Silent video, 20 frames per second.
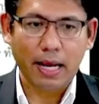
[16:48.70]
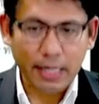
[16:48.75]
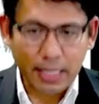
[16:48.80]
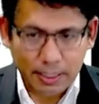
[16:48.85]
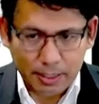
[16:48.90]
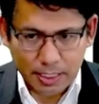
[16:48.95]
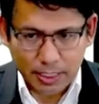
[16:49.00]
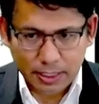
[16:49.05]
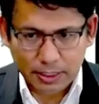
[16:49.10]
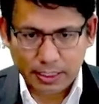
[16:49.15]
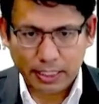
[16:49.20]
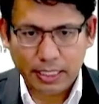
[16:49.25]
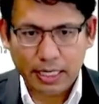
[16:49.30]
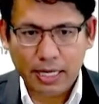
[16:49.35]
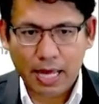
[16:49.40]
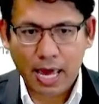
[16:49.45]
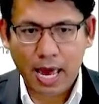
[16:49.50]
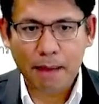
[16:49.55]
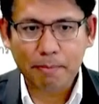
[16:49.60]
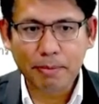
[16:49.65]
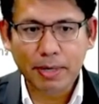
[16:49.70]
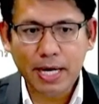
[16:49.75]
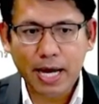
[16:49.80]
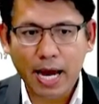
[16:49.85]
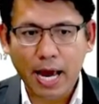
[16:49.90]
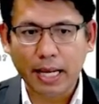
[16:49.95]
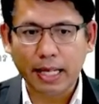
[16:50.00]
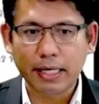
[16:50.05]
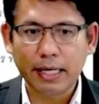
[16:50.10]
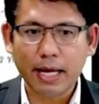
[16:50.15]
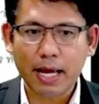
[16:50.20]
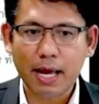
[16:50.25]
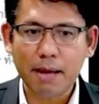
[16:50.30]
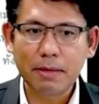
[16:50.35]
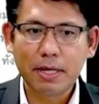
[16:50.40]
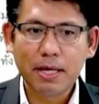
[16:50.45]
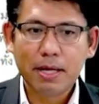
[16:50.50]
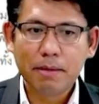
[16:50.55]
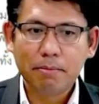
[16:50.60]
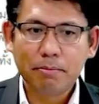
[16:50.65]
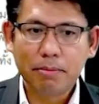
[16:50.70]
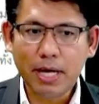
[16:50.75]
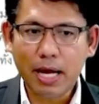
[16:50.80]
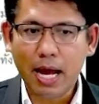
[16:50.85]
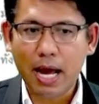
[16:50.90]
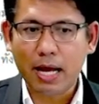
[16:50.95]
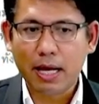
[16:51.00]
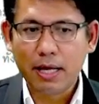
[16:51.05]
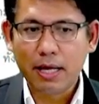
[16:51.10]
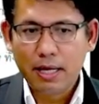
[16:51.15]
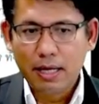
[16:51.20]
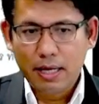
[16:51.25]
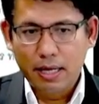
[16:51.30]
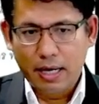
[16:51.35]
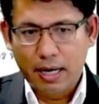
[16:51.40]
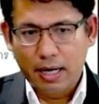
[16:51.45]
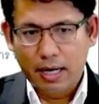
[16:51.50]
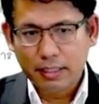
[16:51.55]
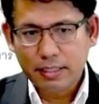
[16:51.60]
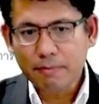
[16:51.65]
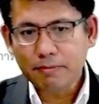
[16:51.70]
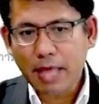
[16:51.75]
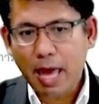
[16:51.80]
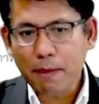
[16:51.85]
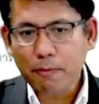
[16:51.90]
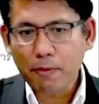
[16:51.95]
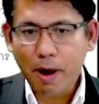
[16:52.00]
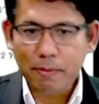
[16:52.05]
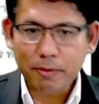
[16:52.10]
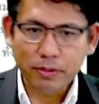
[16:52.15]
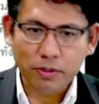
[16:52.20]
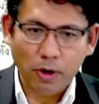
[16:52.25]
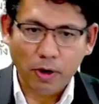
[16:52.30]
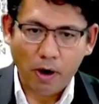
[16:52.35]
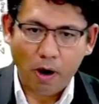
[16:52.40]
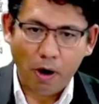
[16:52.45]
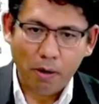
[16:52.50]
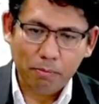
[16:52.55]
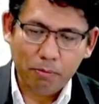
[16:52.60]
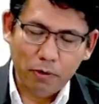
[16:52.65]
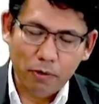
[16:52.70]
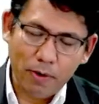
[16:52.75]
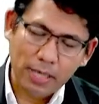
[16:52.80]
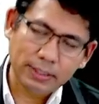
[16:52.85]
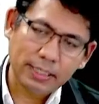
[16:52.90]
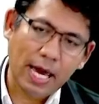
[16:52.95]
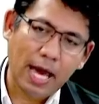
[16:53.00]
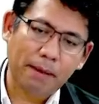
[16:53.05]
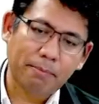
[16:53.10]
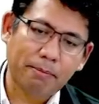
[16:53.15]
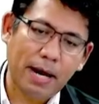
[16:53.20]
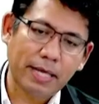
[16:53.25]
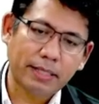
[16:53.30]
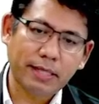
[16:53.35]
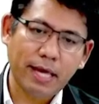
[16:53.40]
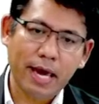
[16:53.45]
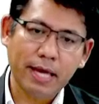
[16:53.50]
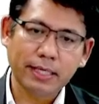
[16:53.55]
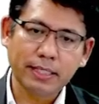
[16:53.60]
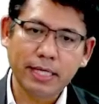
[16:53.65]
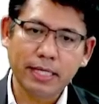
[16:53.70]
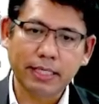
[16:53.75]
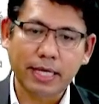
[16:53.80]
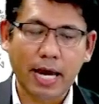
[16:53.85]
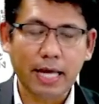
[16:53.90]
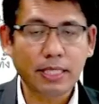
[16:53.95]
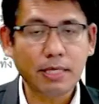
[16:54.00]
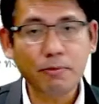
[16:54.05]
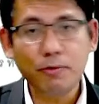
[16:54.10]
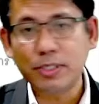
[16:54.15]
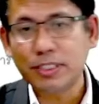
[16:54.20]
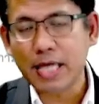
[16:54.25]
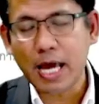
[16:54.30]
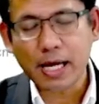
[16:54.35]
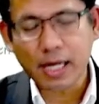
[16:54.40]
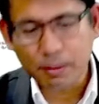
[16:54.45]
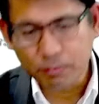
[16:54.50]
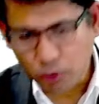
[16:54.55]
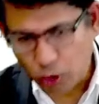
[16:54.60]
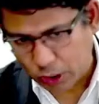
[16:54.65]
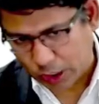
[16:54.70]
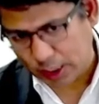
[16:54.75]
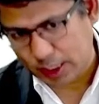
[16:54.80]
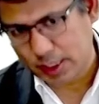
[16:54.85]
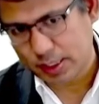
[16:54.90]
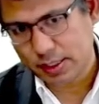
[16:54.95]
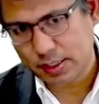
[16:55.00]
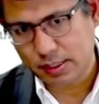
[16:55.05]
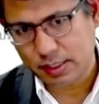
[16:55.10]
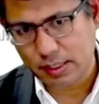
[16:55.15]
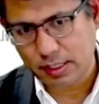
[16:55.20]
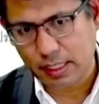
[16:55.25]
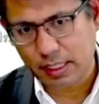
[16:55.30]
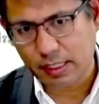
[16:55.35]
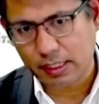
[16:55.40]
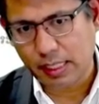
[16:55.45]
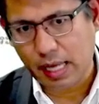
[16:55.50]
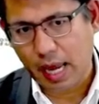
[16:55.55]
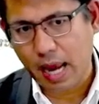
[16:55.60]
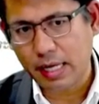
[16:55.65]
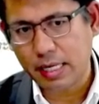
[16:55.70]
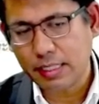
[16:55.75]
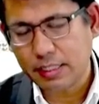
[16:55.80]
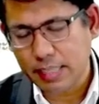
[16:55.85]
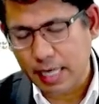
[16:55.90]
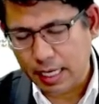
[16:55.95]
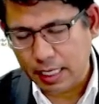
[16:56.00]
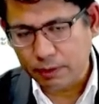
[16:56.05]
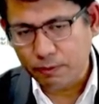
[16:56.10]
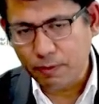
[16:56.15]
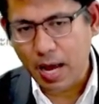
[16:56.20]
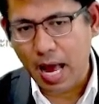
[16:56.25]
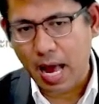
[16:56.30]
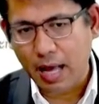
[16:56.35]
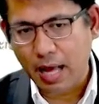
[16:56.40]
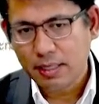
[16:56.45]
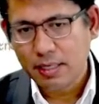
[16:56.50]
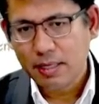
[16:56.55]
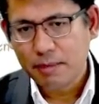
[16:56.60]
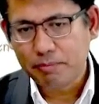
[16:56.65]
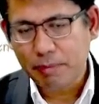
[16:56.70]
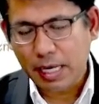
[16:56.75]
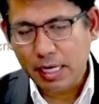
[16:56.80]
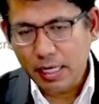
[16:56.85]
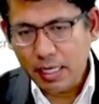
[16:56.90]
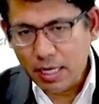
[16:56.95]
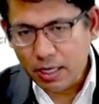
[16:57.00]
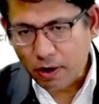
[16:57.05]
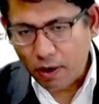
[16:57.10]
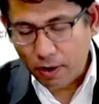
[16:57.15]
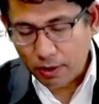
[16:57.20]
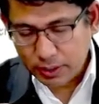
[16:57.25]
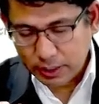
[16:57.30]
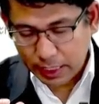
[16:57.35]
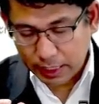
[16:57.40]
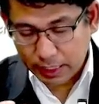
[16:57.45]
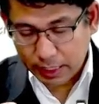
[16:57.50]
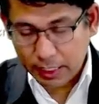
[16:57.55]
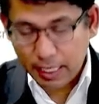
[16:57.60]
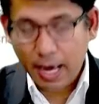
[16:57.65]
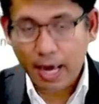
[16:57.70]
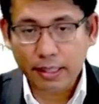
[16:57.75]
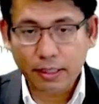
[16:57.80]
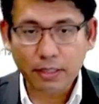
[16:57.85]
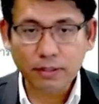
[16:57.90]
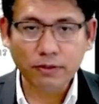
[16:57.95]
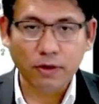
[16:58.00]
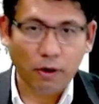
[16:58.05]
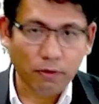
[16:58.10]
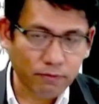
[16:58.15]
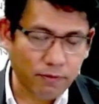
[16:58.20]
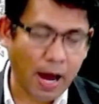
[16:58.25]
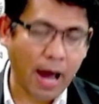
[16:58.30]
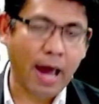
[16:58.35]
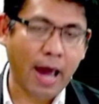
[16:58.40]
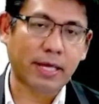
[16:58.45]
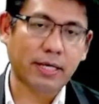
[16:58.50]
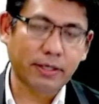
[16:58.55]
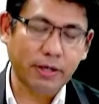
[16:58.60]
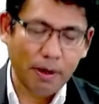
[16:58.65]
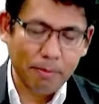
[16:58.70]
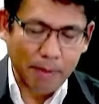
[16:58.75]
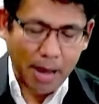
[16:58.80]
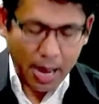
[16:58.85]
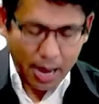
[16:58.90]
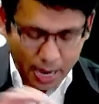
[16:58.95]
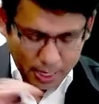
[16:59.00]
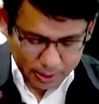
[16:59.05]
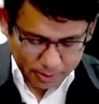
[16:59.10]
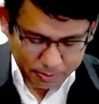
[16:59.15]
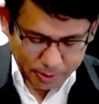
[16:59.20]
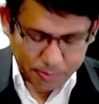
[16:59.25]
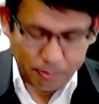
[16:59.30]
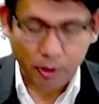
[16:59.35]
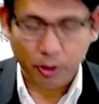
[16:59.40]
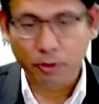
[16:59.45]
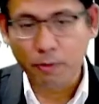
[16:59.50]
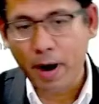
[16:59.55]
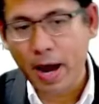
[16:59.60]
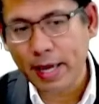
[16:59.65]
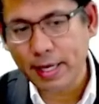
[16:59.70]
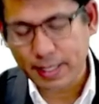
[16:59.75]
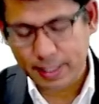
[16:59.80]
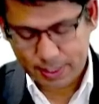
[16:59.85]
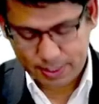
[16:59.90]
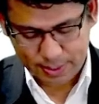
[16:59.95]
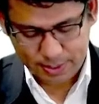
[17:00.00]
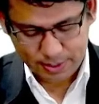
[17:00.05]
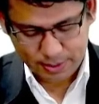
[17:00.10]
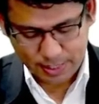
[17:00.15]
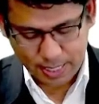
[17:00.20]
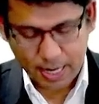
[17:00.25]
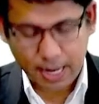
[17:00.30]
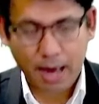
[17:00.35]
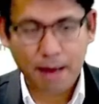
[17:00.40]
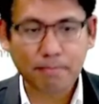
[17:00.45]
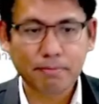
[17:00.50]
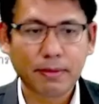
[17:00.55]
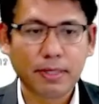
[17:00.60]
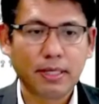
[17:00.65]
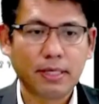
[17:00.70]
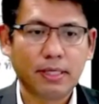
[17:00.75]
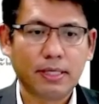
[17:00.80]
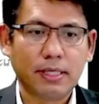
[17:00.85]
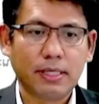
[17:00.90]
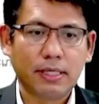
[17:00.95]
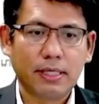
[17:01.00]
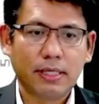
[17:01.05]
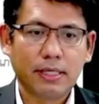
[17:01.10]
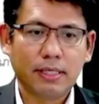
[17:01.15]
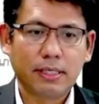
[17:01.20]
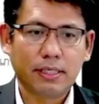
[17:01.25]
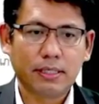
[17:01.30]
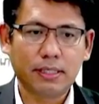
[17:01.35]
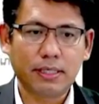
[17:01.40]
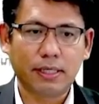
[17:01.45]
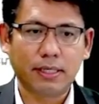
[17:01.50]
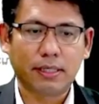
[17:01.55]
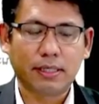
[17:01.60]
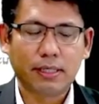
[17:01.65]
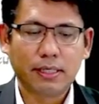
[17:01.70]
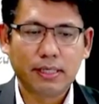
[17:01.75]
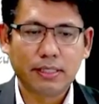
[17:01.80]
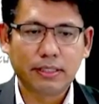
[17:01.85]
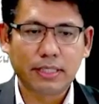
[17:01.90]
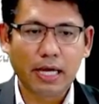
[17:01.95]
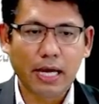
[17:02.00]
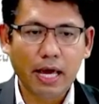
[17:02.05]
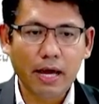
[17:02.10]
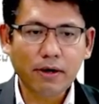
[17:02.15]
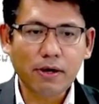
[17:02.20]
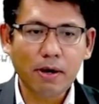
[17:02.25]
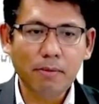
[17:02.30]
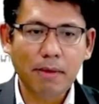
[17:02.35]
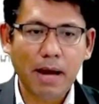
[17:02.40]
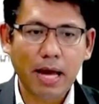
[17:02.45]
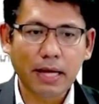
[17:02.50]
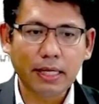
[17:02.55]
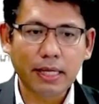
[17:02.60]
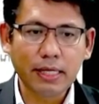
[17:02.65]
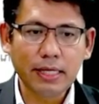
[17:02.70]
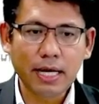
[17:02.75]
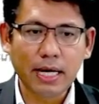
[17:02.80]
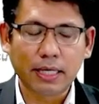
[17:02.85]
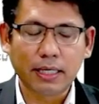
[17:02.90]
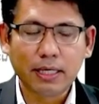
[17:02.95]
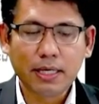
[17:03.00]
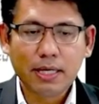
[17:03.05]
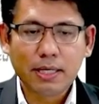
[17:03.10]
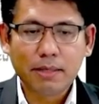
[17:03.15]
นี่คือเจตนาเพื่ออะไรนะครับเพื่อทำตามความประสงค์ของผู้ว่าจ้างภายใต้เงื่อนไขที่ผู้ว่าจ้างกำหนดอันนี้จะเห็นว่าเป็นเรื่องของเจตนาทั้งสองฝ่ายก็มาอารัมภบทไว้นะครับ เสร็จแล้วก็มาในเรื่อง